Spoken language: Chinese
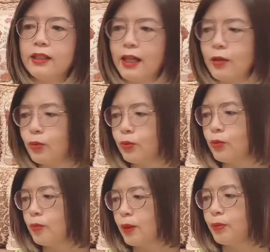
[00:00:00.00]
你还有
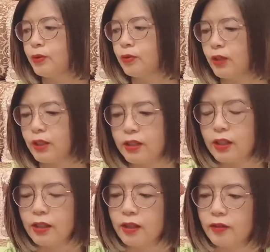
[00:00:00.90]
用吗？不用，我给你
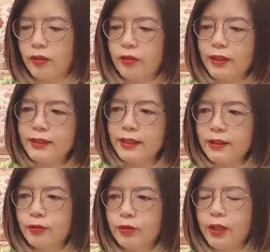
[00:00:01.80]
扔了。”我后来想
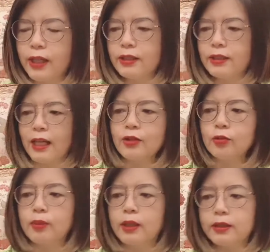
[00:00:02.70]
想，我说还是拿
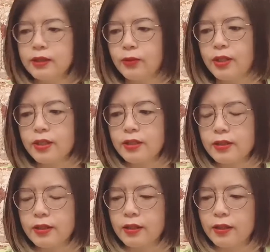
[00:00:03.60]
走吧。这段日
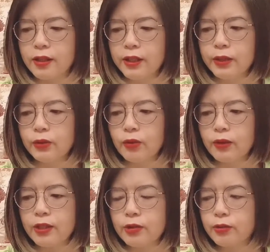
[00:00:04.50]
子对
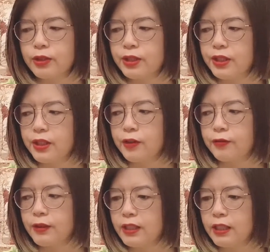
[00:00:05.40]
我来说是一个
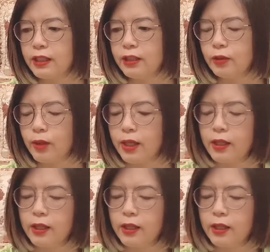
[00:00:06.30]
封尘了一段，